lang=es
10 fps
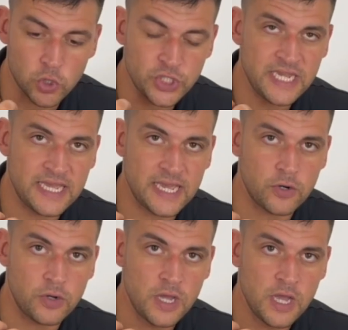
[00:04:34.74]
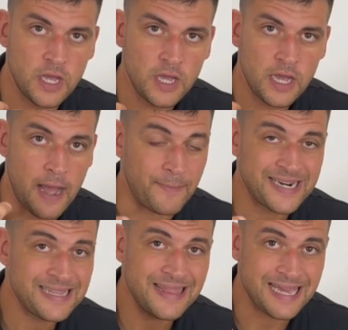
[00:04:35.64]
los ingiero,
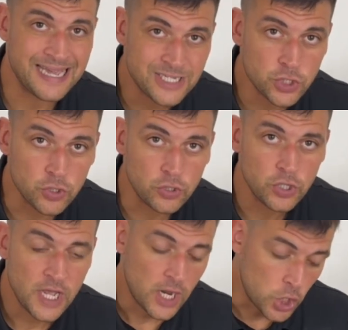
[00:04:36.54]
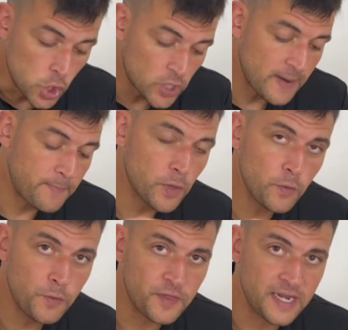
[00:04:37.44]
Aparte de eso, lo que
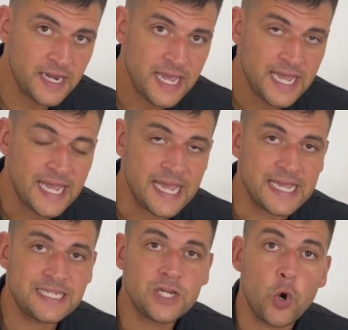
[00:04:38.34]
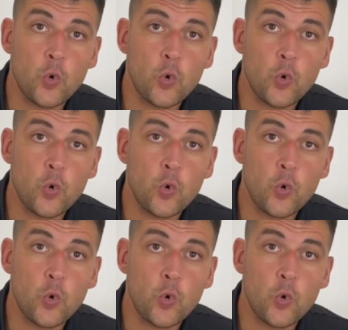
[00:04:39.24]
producen es